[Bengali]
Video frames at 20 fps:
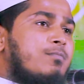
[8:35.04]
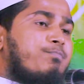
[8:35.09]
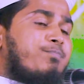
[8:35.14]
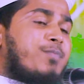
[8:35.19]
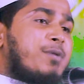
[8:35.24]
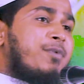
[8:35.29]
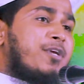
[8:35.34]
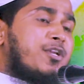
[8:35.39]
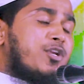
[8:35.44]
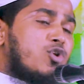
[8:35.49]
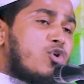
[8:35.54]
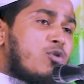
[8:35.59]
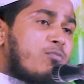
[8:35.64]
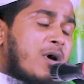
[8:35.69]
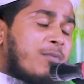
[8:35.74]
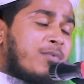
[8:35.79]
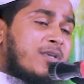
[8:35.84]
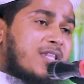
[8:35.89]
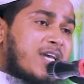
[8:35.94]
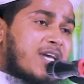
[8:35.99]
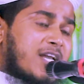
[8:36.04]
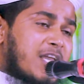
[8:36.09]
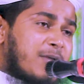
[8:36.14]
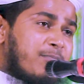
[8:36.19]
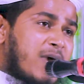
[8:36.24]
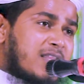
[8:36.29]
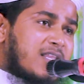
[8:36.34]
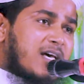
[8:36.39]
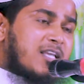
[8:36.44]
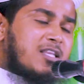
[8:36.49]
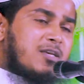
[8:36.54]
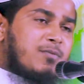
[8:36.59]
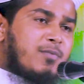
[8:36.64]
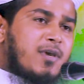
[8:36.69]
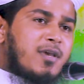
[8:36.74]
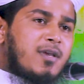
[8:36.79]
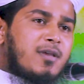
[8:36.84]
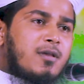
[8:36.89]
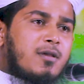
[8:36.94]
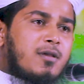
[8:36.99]
বিভিন্নভাবে তাকে বাধা
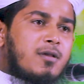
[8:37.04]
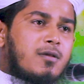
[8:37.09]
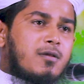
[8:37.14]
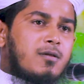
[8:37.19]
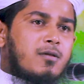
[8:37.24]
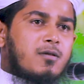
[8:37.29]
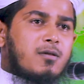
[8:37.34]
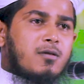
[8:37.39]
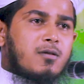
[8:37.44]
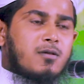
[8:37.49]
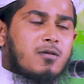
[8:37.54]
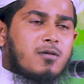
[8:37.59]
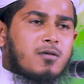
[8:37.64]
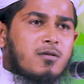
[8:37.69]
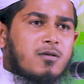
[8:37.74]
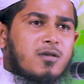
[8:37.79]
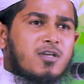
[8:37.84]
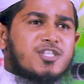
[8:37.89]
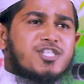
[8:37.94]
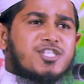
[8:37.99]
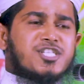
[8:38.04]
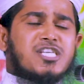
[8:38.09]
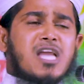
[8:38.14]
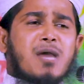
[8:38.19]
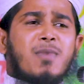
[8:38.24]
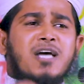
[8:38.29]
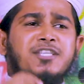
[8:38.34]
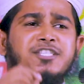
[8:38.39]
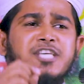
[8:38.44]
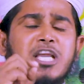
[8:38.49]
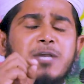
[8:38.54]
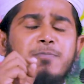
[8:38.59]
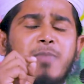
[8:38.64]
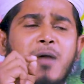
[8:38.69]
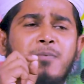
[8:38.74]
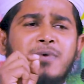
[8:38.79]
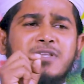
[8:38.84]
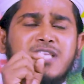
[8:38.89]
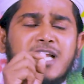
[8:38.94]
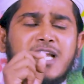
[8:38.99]
দিবে
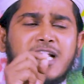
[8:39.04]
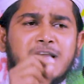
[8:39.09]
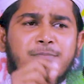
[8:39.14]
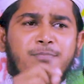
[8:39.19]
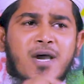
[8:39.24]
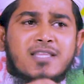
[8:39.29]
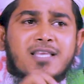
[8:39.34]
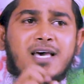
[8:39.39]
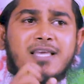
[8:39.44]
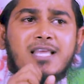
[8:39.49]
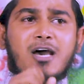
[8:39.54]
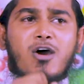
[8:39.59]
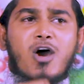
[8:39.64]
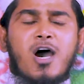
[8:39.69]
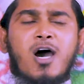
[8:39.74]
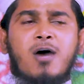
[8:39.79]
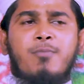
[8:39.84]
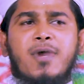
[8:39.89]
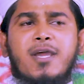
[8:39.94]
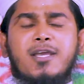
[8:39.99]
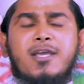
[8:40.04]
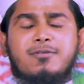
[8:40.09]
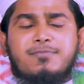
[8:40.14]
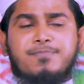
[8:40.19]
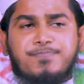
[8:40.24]
সামাজিকভাবে তাকে বাধা দেওয়া হবে